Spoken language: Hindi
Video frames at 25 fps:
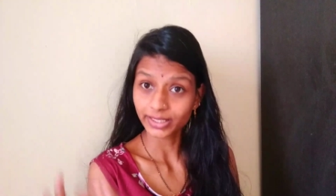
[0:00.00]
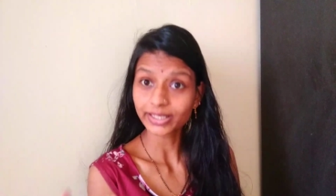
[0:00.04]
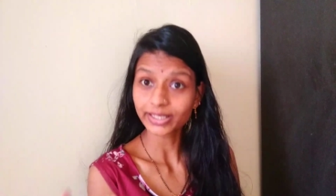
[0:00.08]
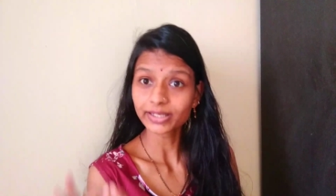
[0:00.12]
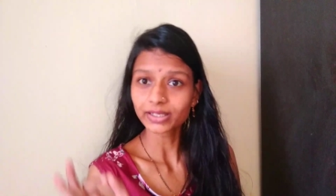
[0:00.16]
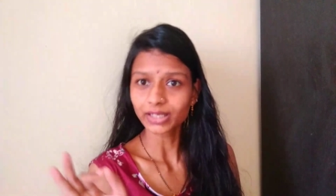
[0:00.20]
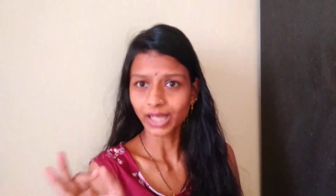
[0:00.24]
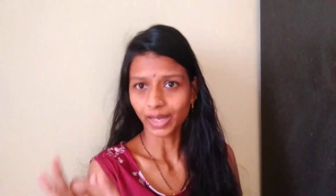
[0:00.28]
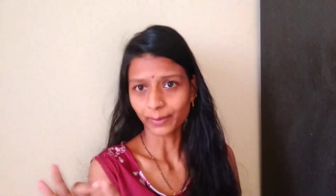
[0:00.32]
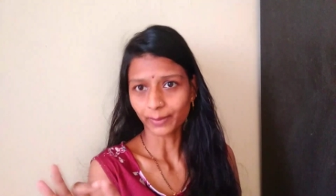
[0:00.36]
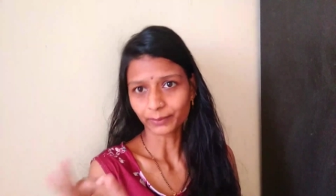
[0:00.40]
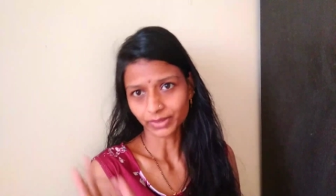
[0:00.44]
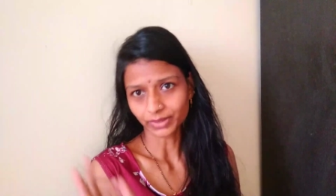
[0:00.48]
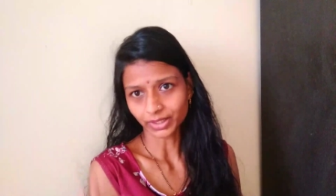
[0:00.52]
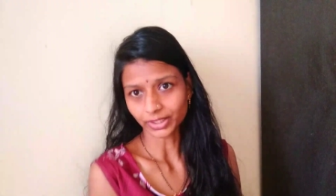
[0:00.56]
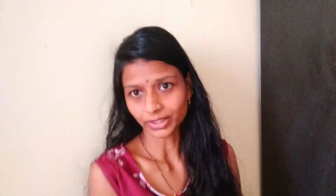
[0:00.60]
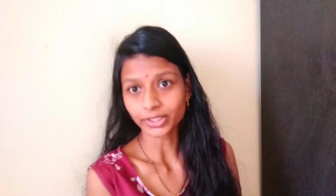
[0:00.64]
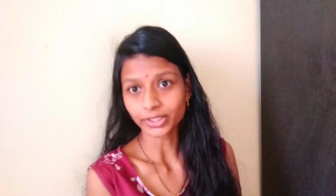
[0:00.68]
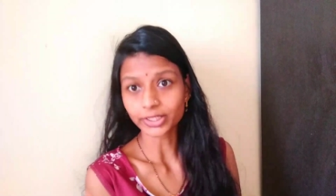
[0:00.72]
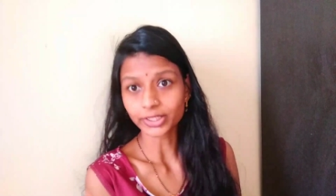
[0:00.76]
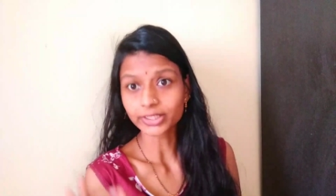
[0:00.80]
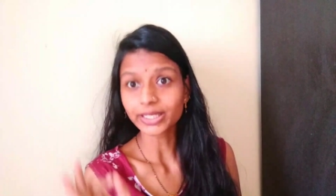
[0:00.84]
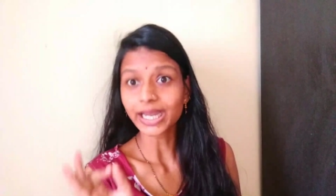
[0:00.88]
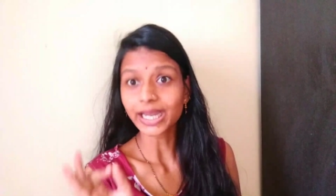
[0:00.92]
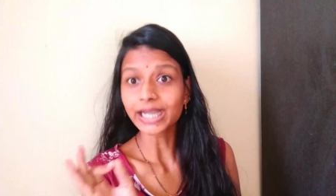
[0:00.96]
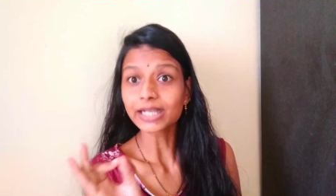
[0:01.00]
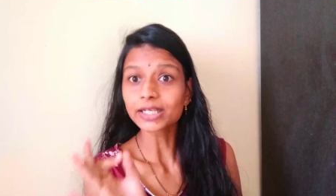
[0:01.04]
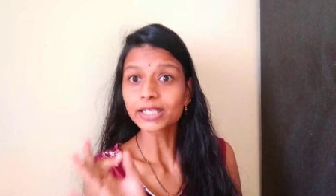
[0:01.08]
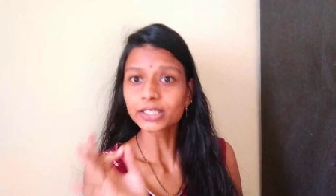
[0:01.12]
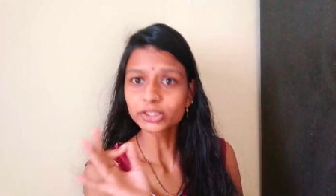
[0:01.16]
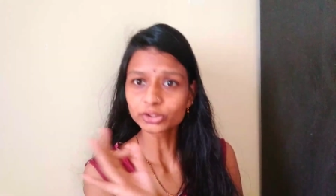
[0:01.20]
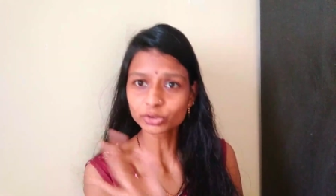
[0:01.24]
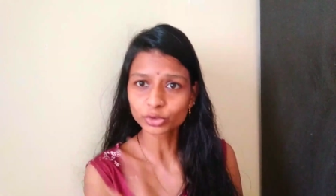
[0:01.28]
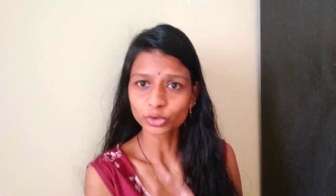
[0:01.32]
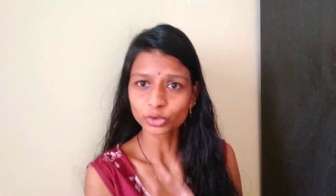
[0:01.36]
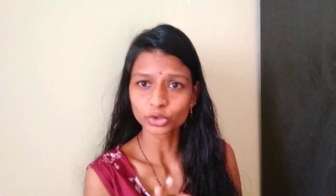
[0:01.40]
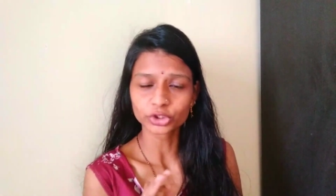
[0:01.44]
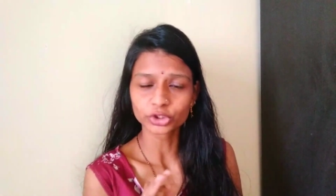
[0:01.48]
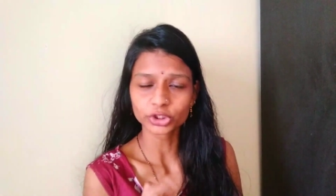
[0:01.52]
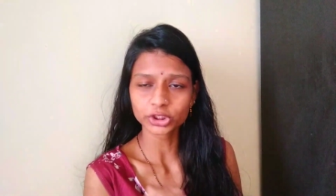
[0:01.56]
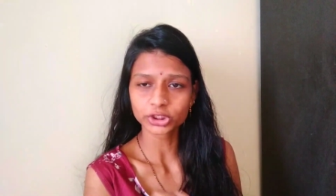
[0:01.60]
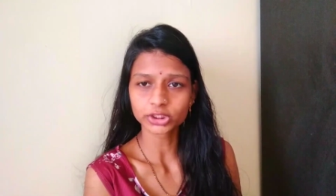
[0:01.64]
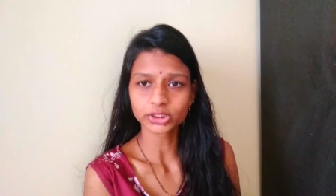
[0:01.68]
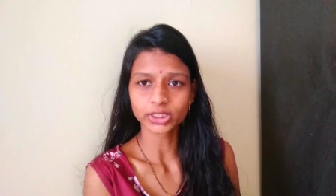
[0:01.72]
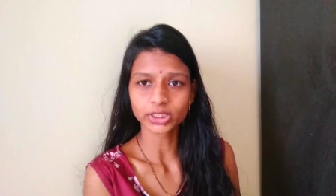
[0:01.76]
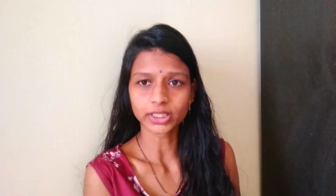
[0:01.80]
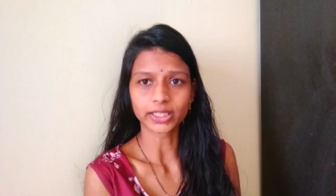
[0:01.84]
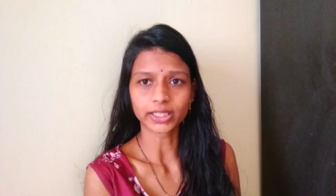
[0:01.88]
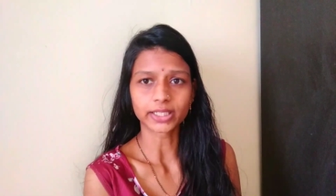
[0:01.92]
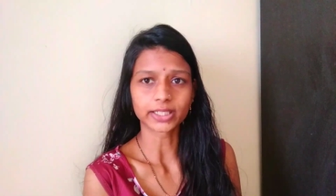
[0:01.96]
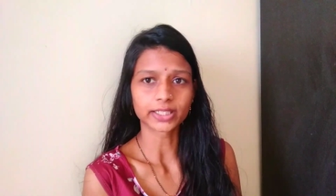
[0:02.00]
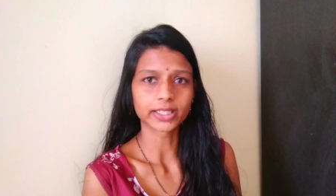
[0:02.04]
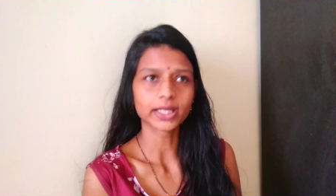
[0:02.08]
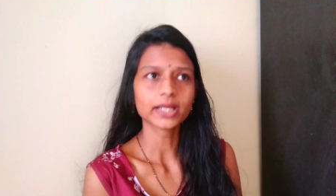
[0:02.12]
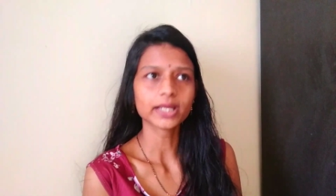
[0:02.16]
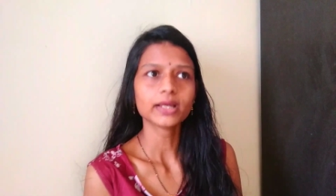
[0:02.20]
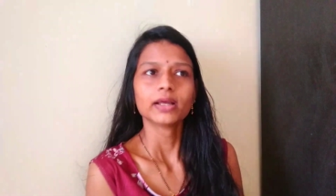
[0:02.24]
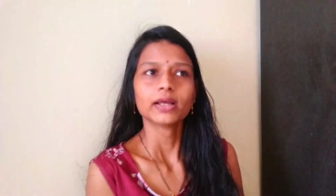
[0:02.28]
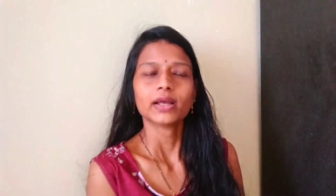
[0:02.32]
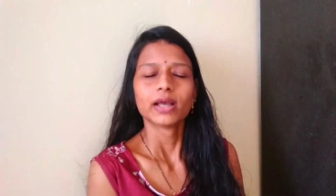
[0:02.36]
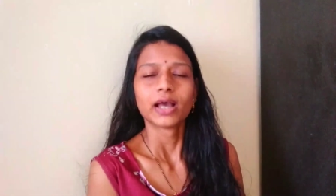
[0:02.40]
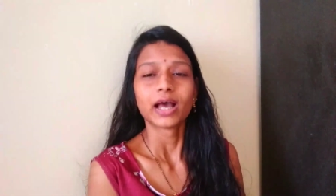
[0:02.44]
एक काम करने की एटलीस्ट कोशिश करेंगे